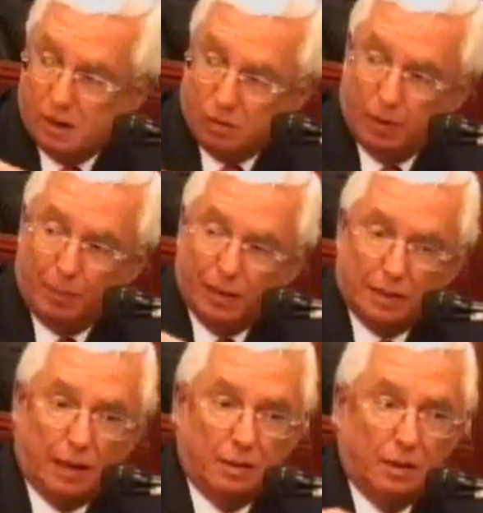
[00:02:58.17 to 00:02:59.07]
con la
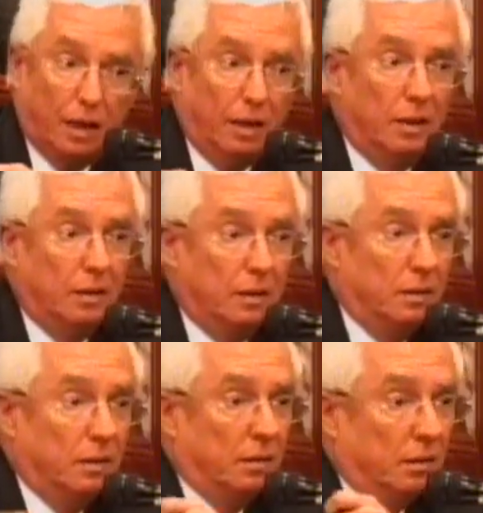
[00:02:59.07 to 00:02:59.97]
plata de
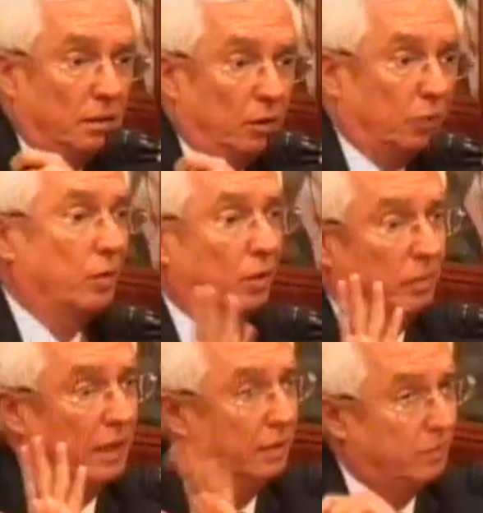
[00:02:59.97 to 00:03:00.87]
los
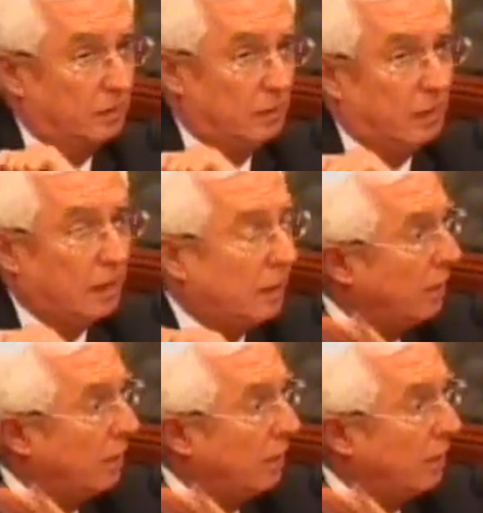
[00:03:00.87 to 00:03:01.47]
colombianos. Que